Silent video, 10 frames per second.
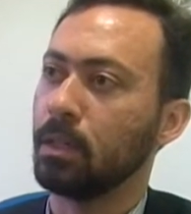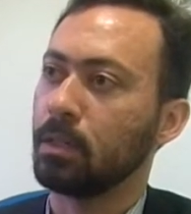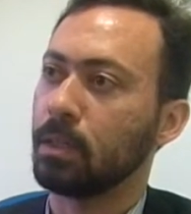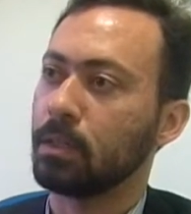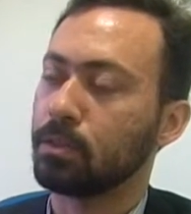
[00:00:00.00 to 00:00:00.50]

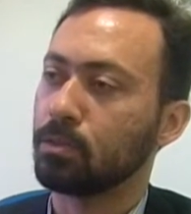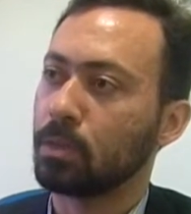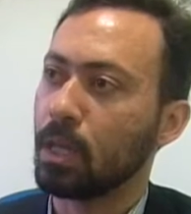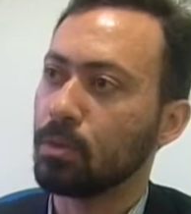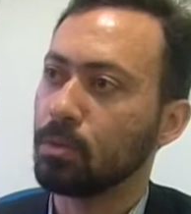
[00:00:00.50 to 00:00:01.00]
Né? Se eu
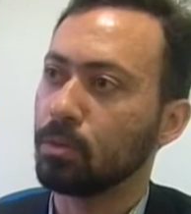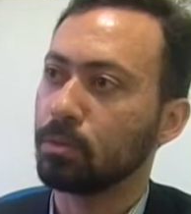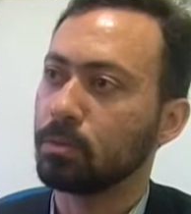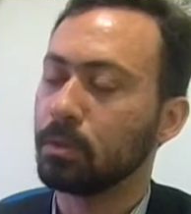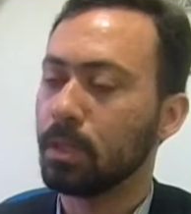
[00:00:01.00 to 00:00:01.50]

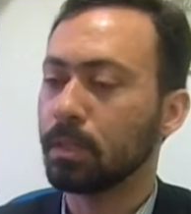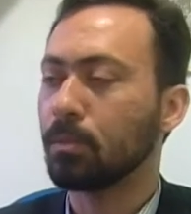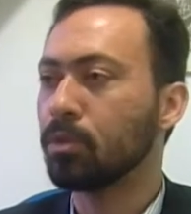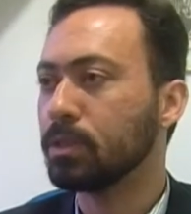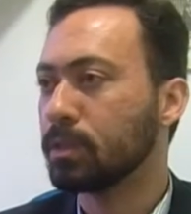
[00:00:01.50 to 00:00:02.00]
tenho
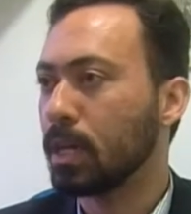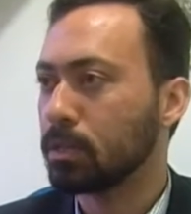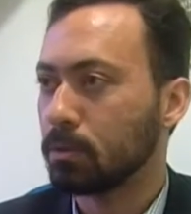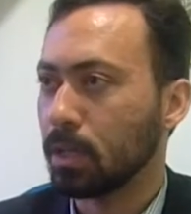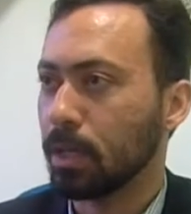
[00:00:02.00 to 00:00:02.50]
30
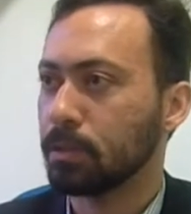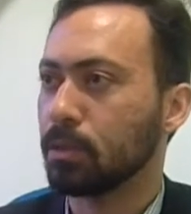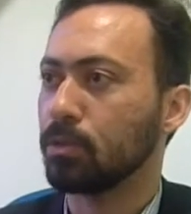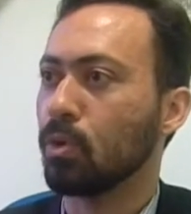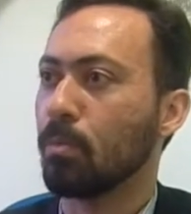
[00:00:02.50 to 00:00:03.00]
policiais em uma
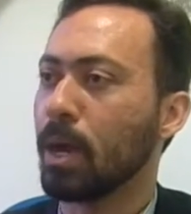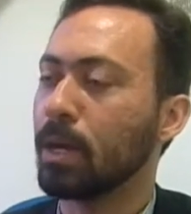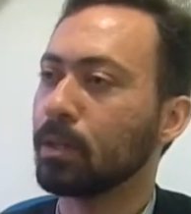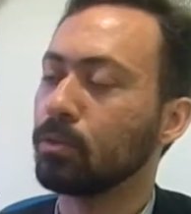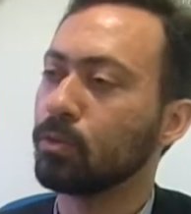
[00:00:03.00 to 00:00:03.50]
delegacia de
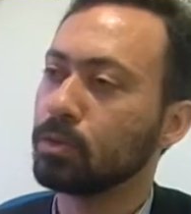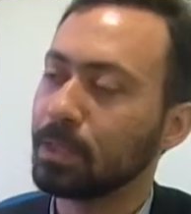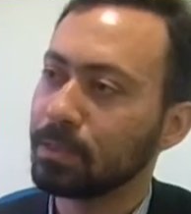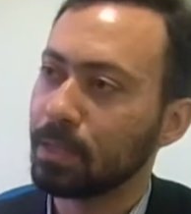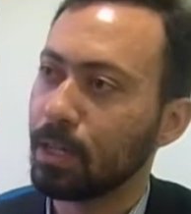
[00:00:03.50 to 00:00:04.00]
comarca, eu vou
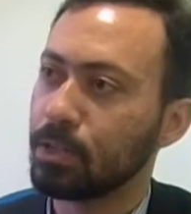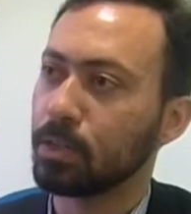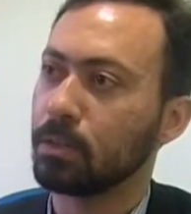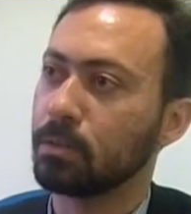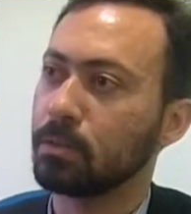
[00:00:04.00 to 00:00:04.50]
ter
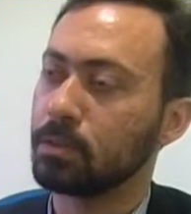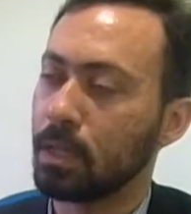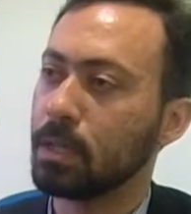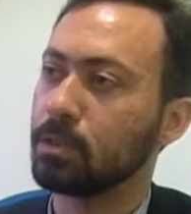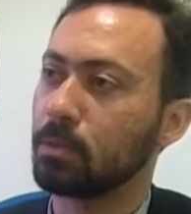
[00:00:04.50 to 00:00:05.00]
7,
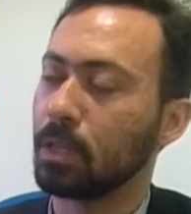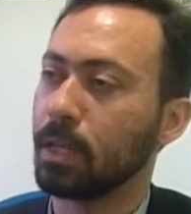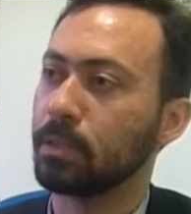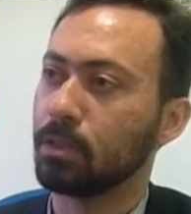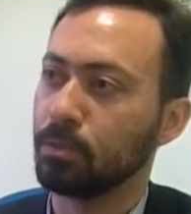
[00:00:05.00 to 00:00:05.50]
6 em uma
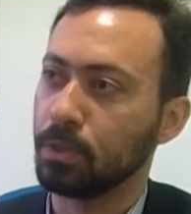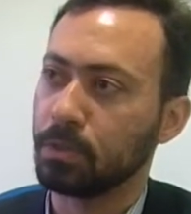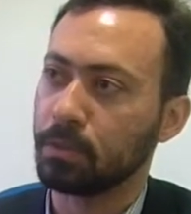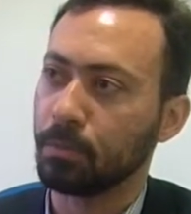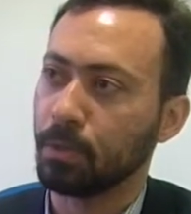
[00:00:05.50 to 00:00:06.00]
delegacia de
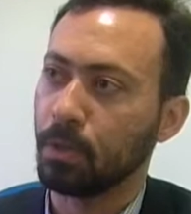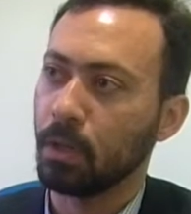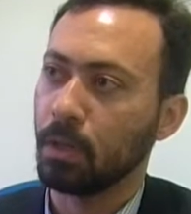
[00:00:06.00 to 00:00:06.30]
município.